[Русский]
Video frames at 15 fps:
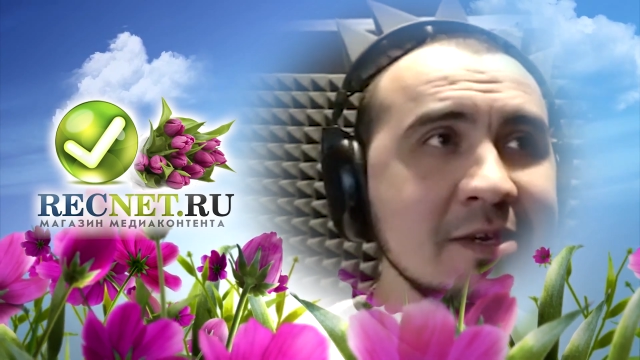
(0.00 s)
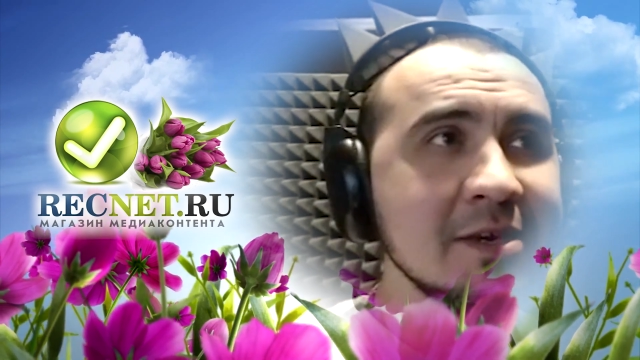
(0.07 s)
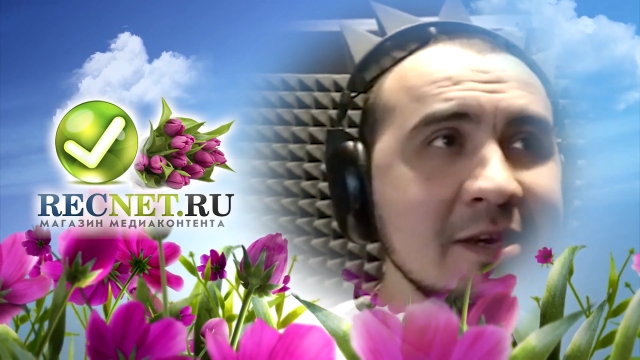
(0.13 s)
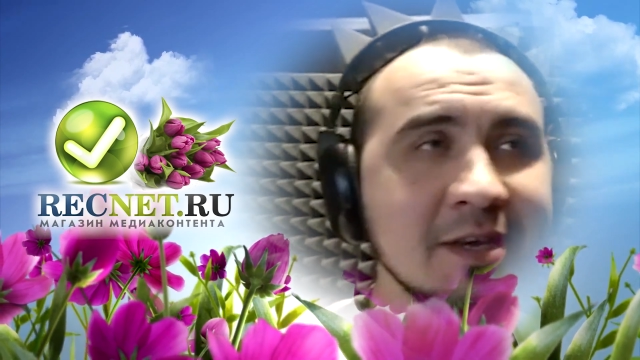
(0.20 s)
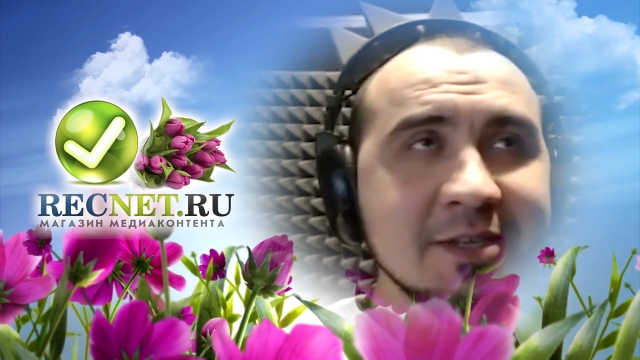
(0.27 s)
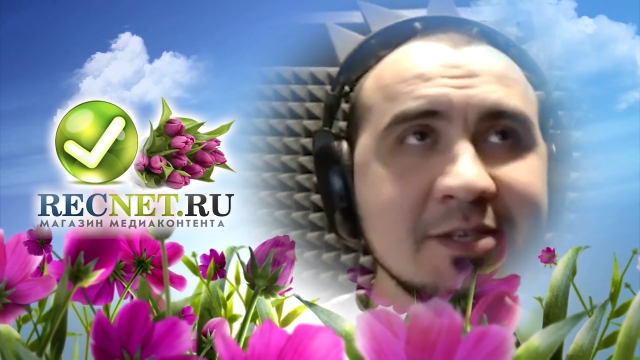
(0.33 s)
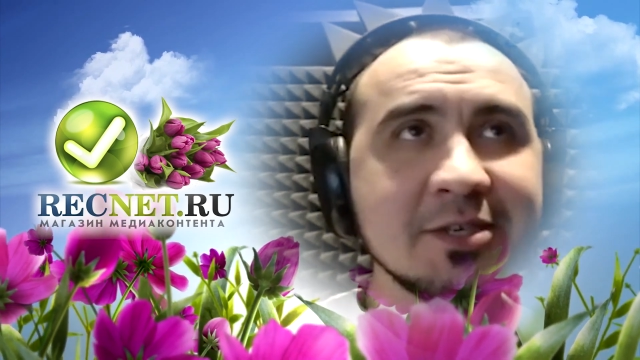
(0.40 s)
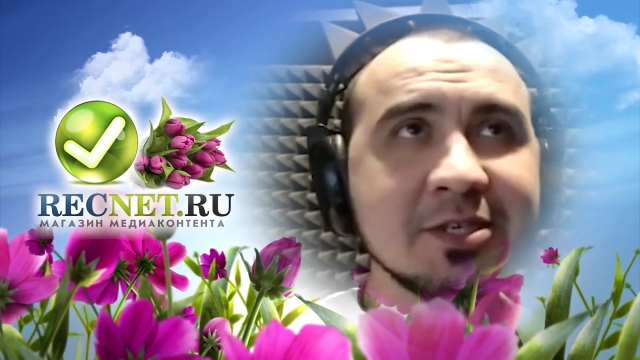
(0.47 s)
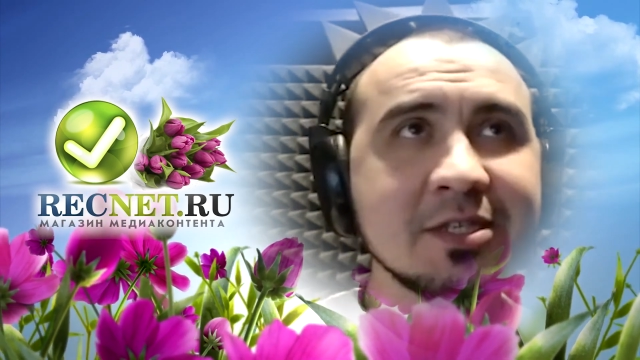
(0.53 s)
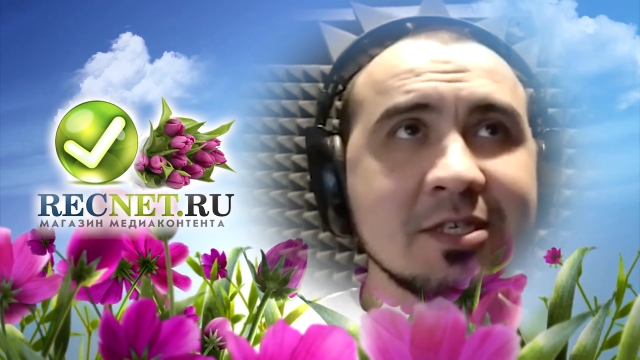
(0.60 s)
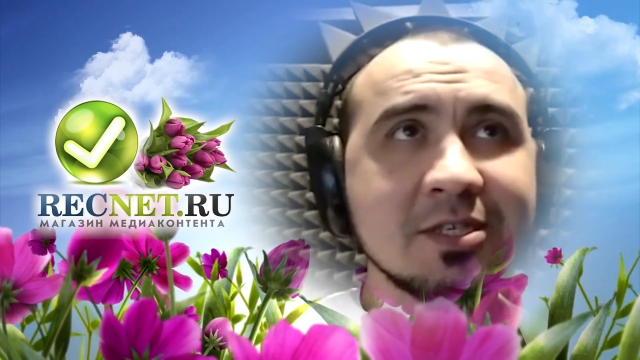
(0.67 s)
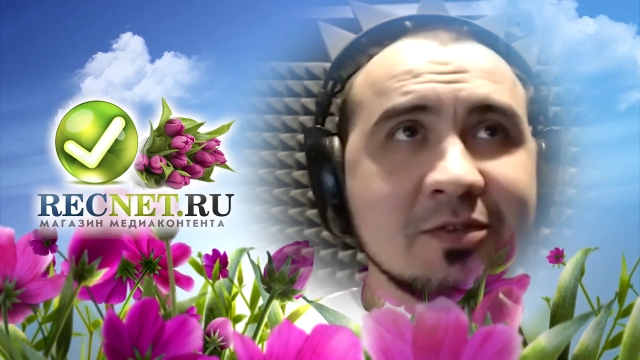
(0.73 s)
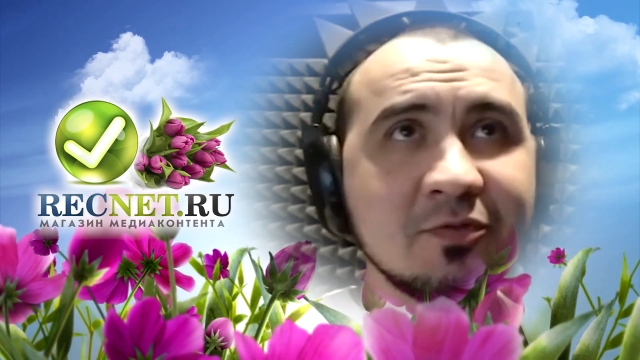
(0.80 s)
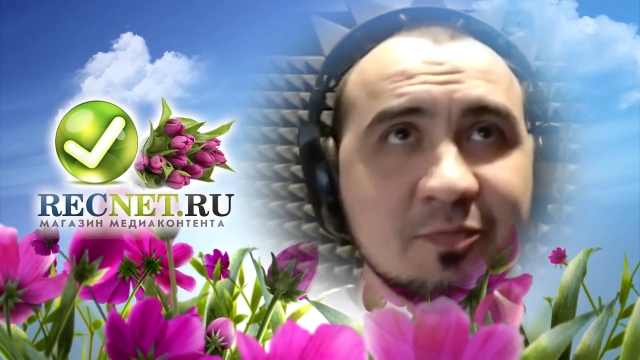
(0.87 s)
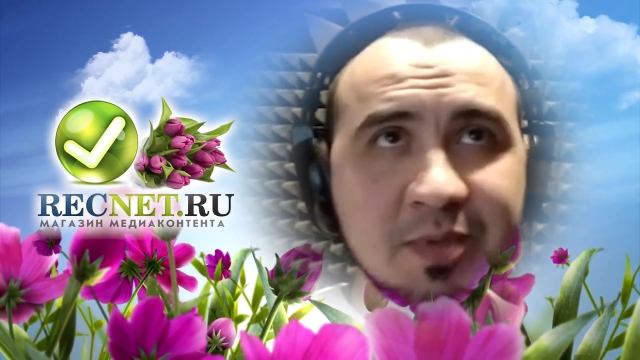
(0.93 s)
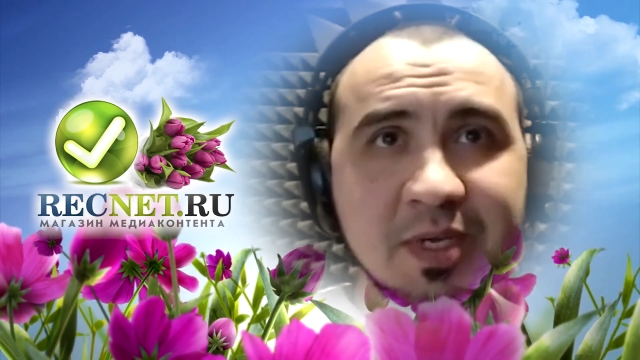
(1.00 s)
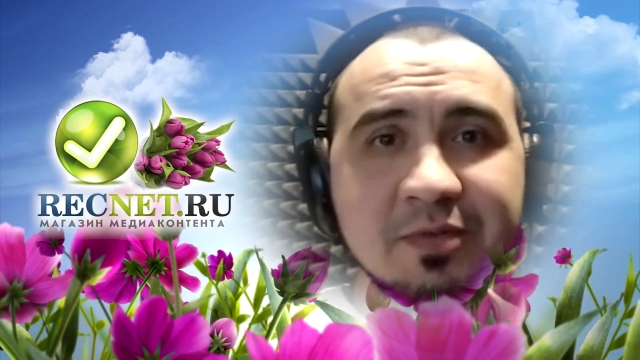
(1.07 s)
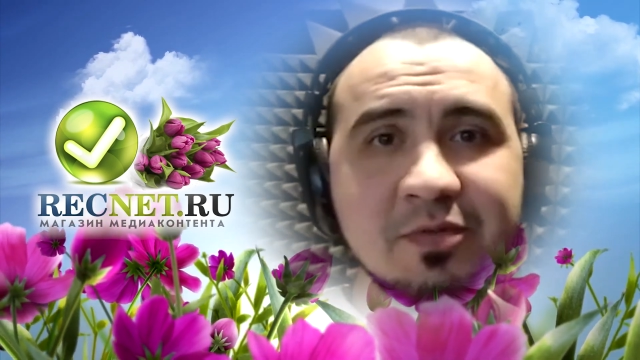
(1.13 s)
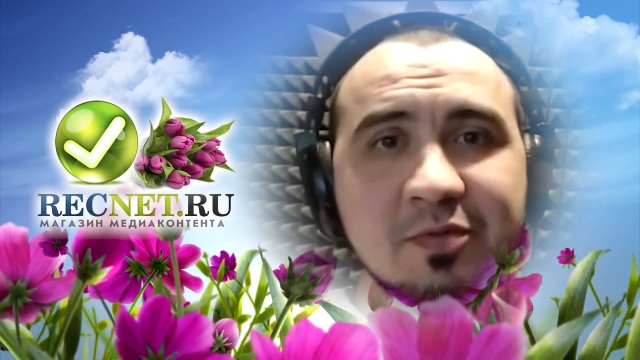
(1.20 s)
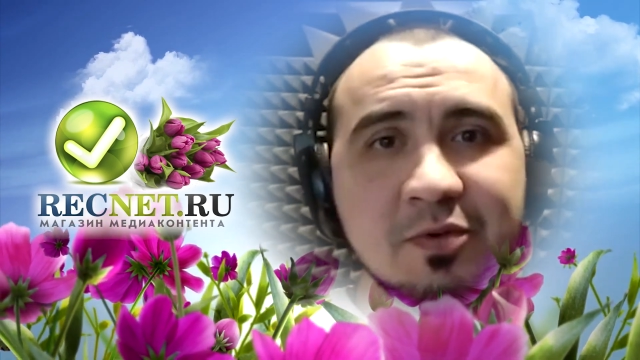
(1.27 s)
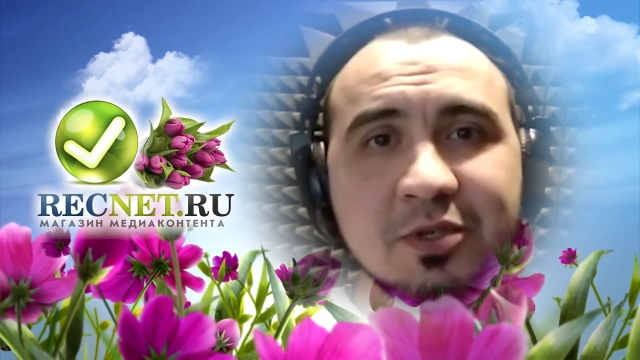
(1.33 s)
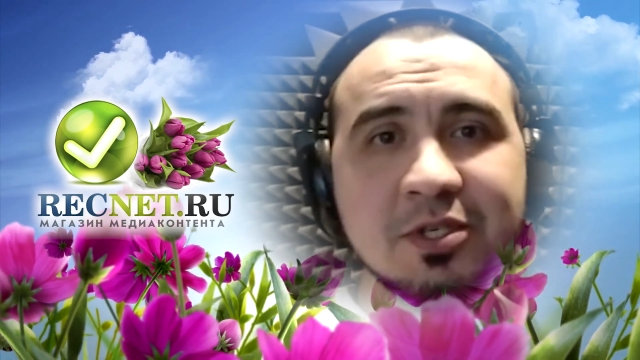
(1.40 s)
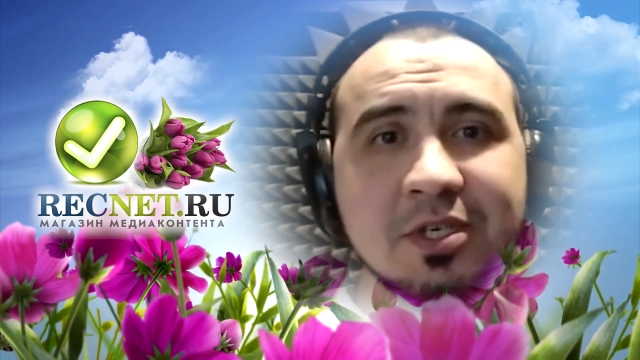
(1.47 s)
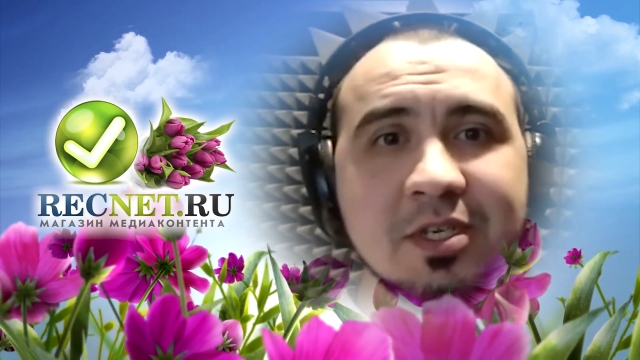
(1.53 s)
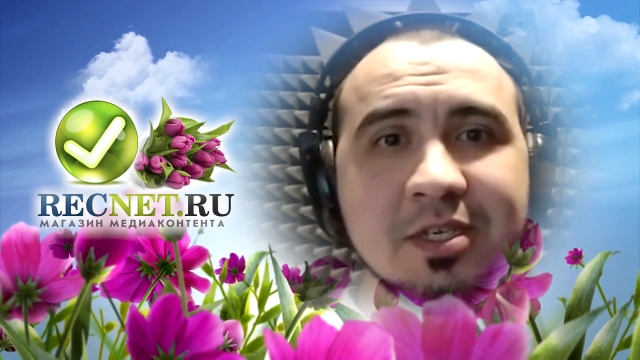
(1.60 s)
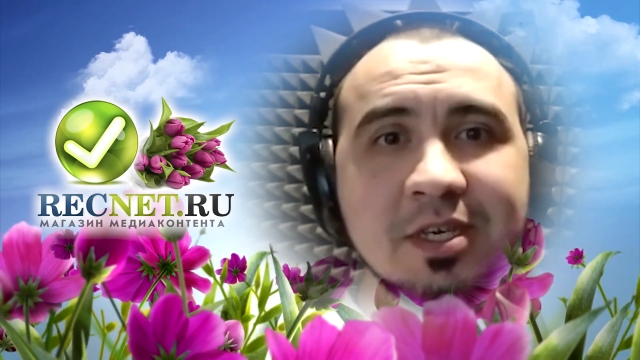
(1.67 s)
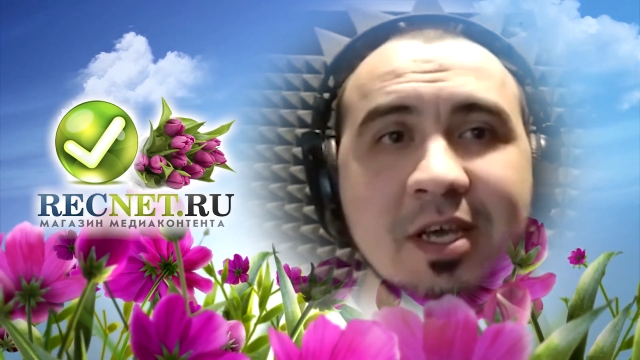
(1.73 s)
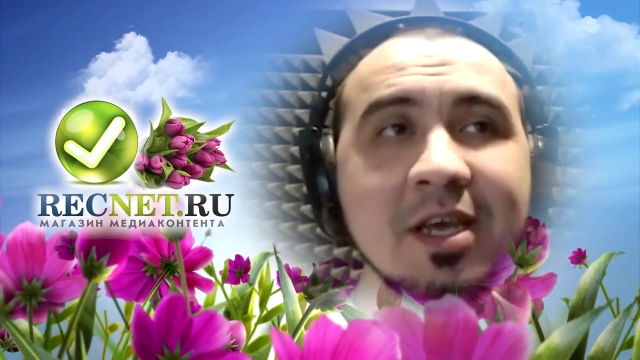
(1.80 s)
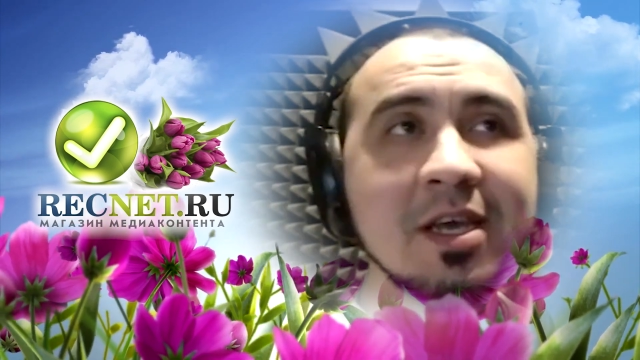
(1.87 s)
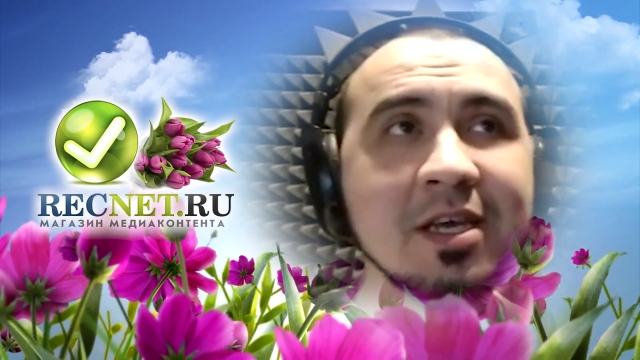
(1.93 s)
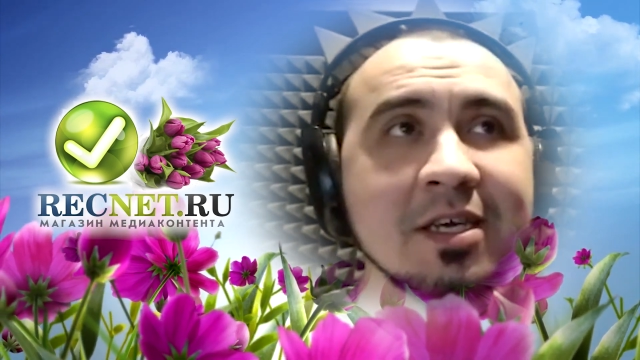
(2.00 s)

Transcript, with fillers: И, конечно же, в первую очередь,